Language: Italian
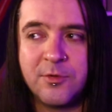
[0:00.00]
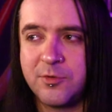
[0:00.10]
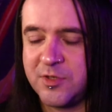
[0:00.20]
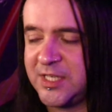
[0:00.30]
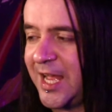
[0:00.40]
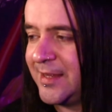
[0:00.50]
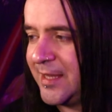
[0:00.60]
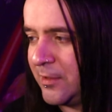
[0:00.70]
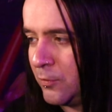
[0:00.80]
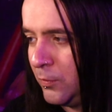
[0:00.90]

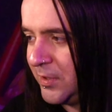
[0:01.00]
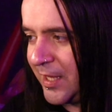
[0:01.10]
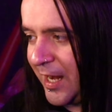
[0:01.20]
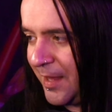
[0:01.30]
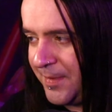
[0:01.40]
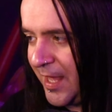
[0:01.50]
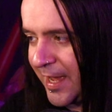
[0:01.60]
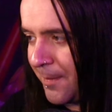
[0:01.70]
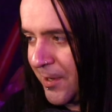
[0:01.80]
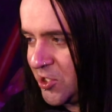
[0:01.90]
nonostante tutte le
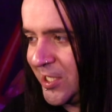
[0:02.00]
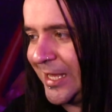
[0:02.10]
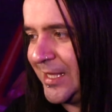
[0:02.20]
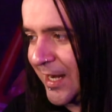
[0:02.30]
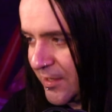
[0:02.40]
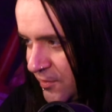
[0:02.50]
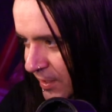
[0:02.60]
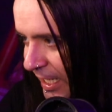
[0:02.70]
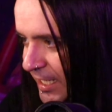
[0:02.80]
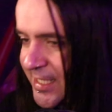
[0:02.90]
mie capacità di
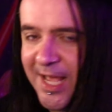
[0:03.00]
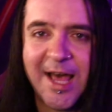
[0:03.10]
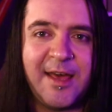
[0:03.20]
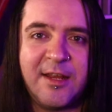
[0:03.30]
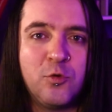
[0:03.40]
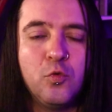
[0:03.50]
razionalizzare,